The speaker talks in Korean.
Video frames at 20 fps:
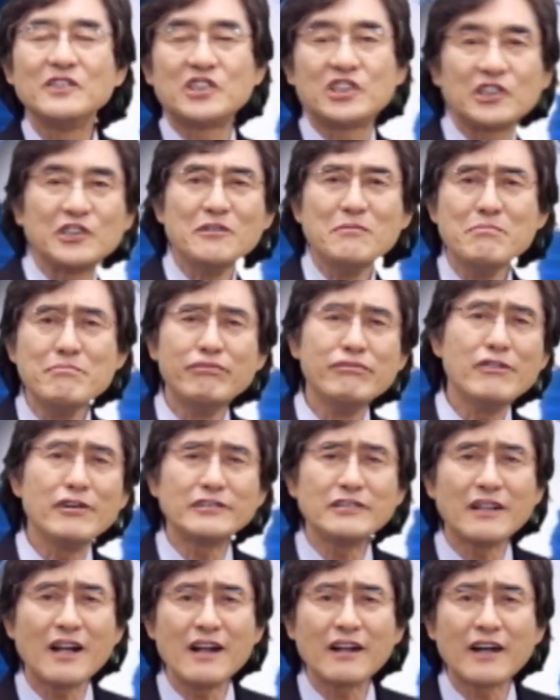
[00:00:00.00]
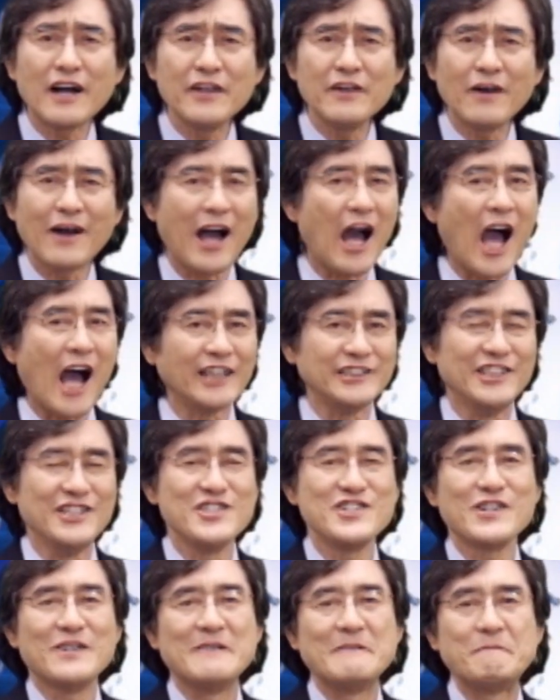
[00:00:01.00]
지금 무엇을 할까요?
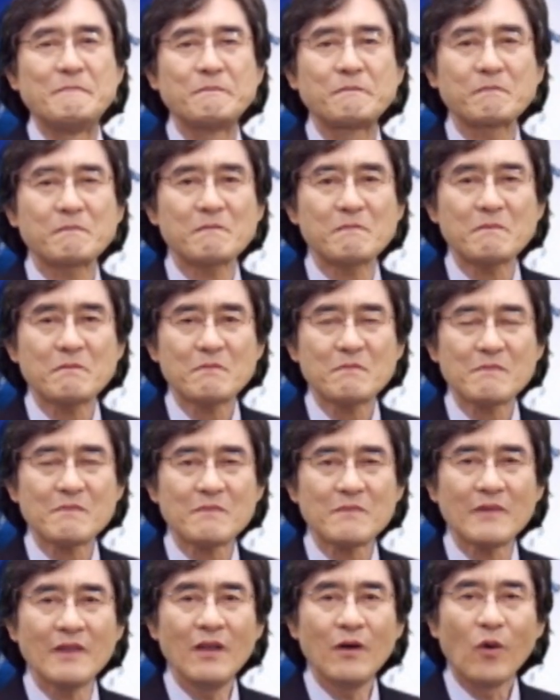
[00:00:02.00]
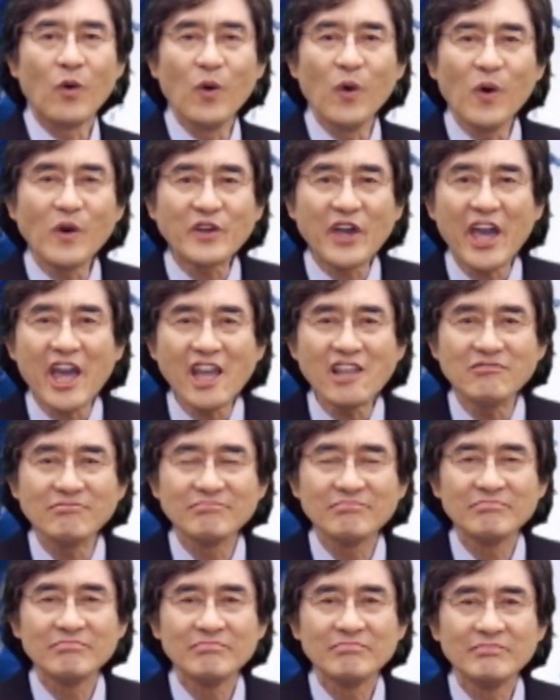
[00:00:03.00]
아니죠.
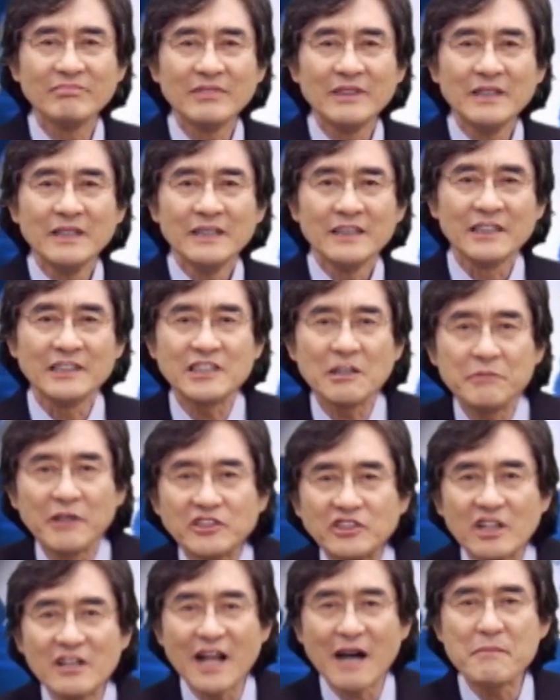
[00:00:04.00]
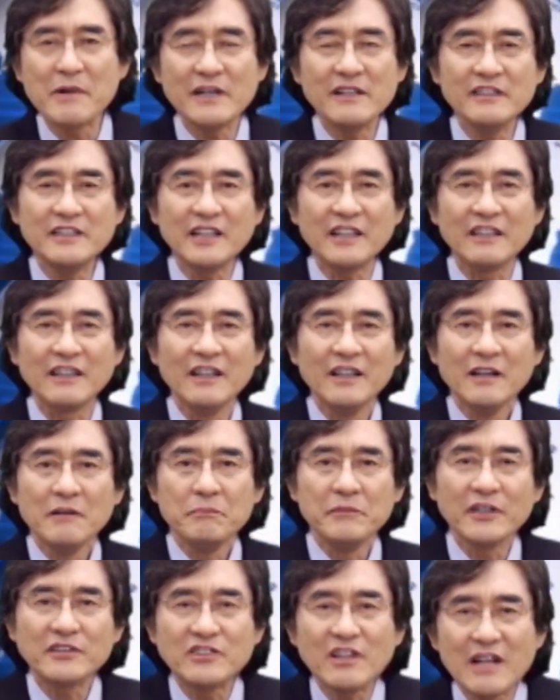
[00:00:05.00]
오케이. 이제 며칠 남았느니
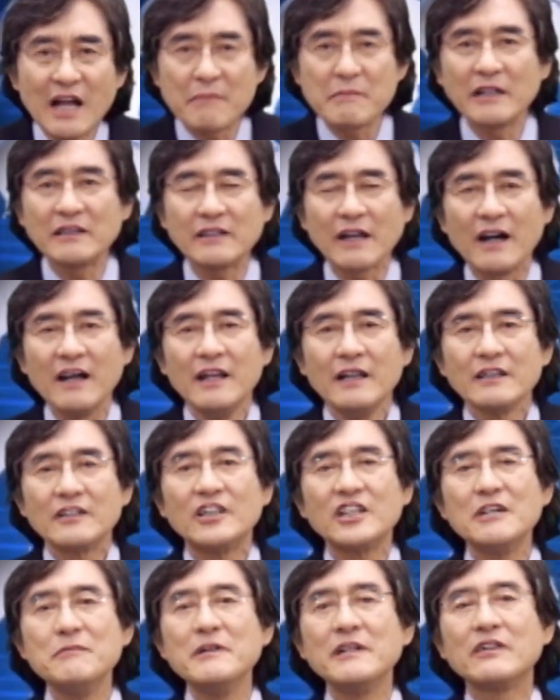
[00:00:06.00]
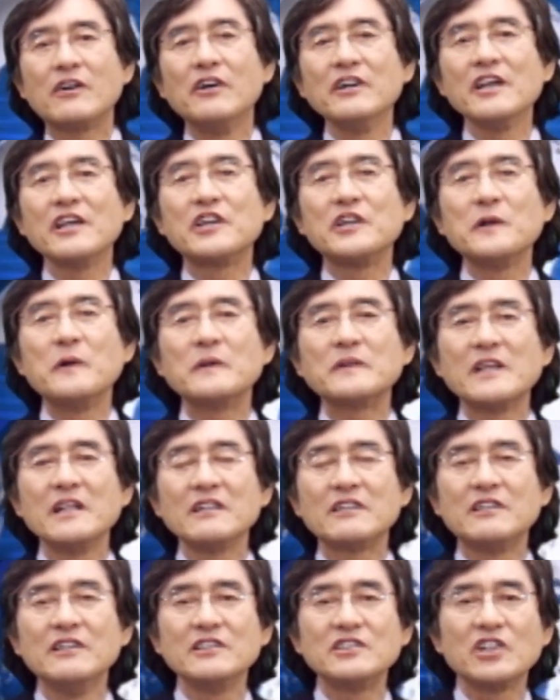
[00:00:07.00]
며칠 남았다. 그러면 거기
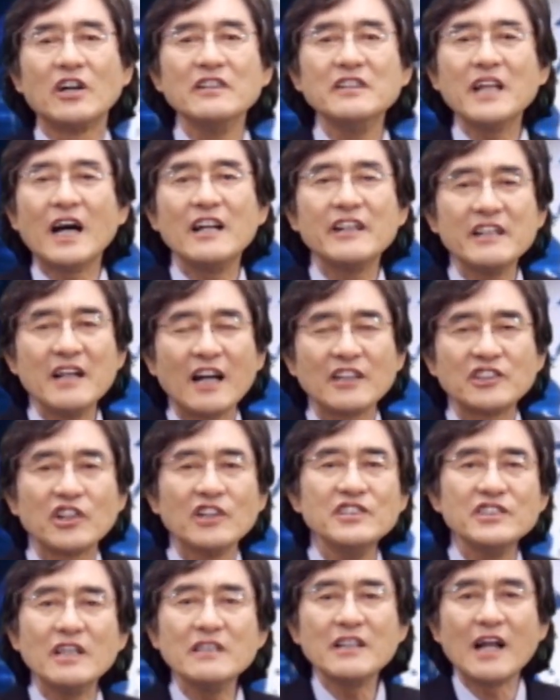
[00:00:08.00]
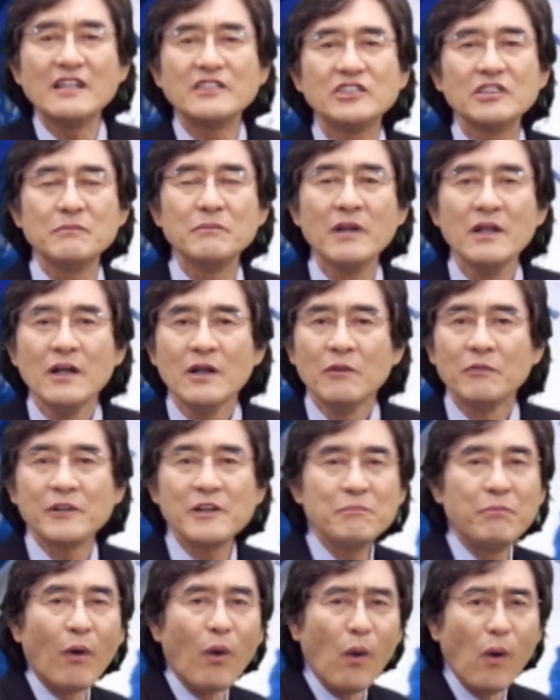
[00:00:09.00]
기록된 그 전날이나 전전날쯤
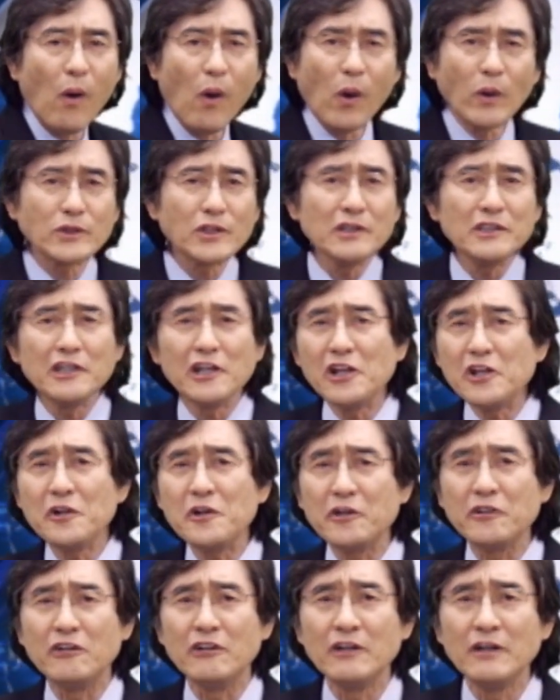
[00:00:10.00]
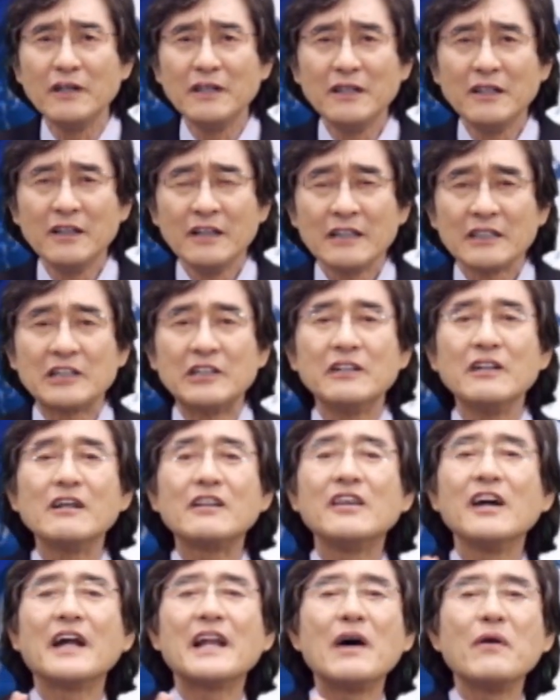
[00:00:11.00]
우리 모든 인류는
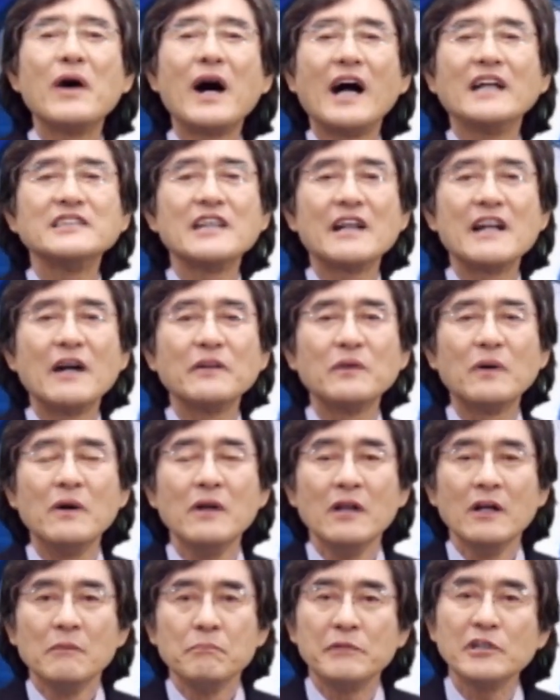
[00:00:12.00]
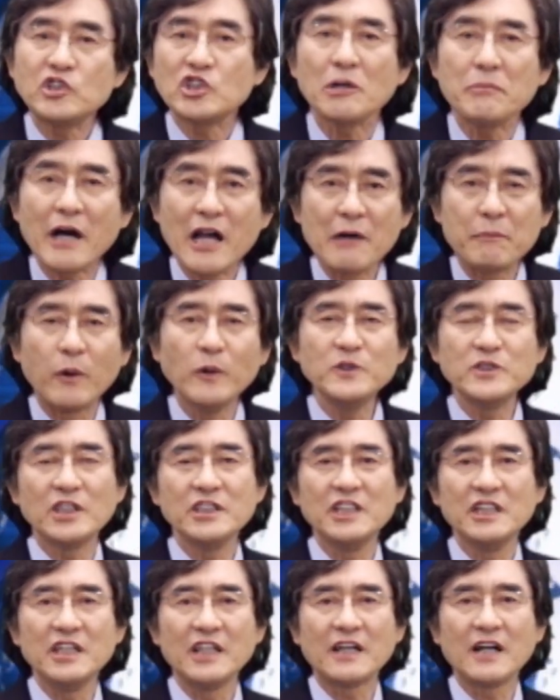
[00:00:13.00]
그렇게 하라고 하지 않아도 믿져봐야
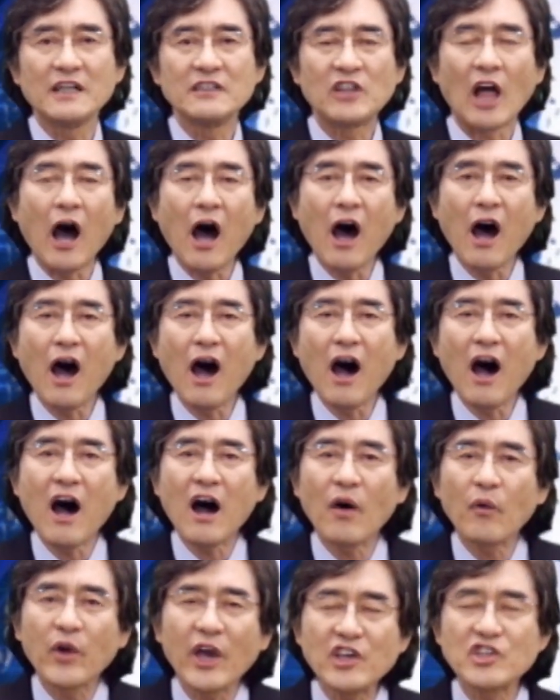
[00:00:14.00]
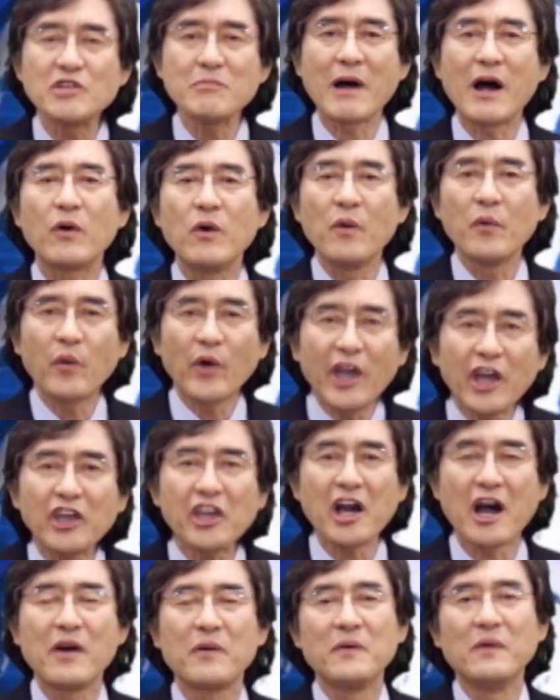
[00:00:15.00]
본전이니까 다 회심하고
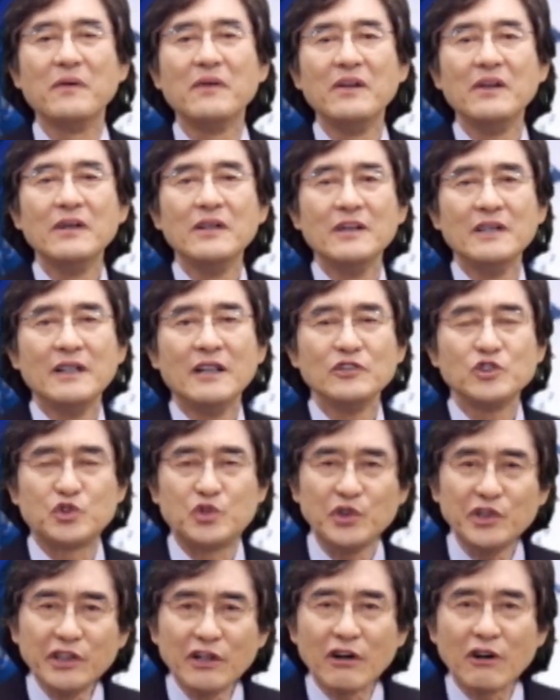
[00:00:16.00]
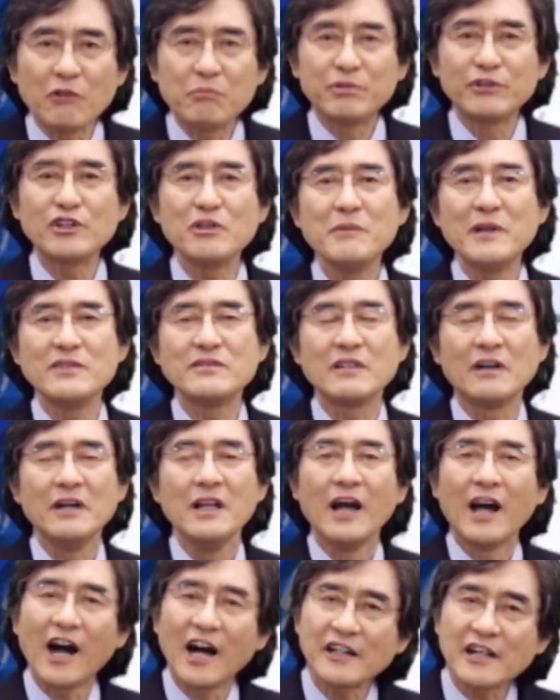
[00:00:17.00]
회개하고 주여 부르면서
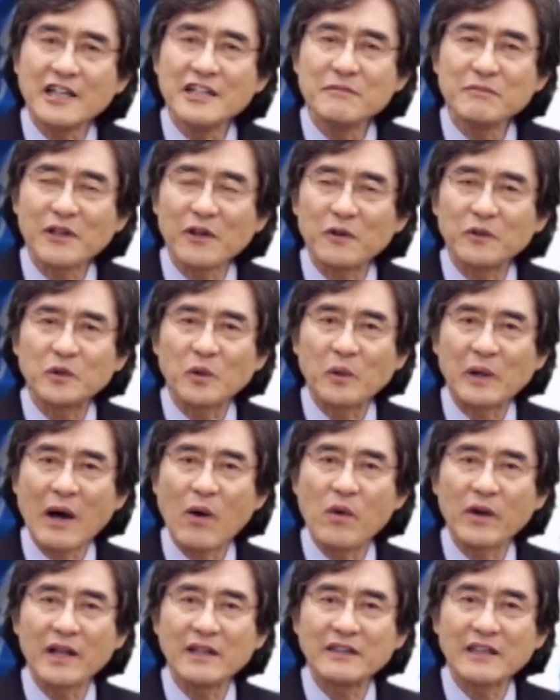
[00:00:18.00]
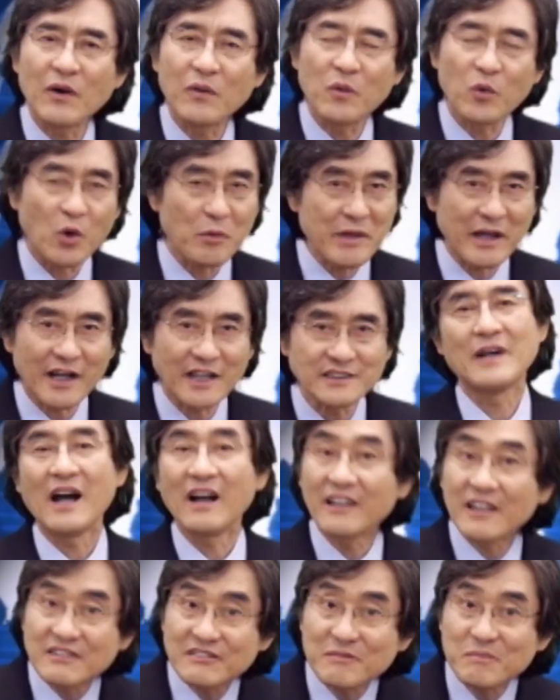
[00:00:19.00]
하나님께로 돌아오겠다고 고백하지
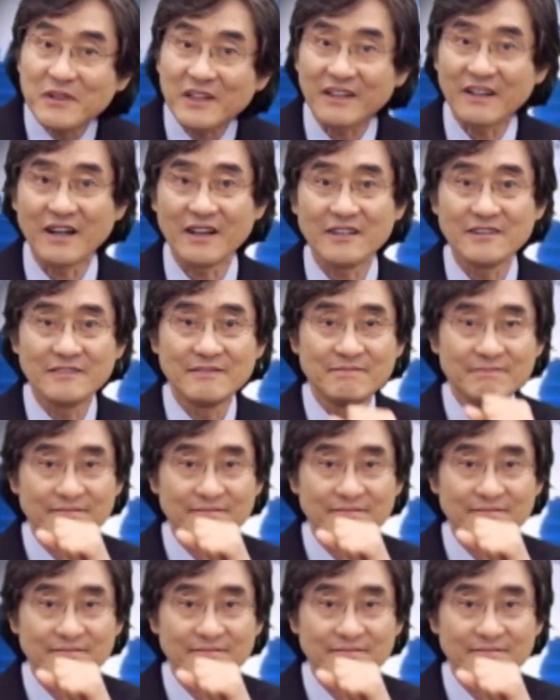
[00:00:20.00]
않겠습니까?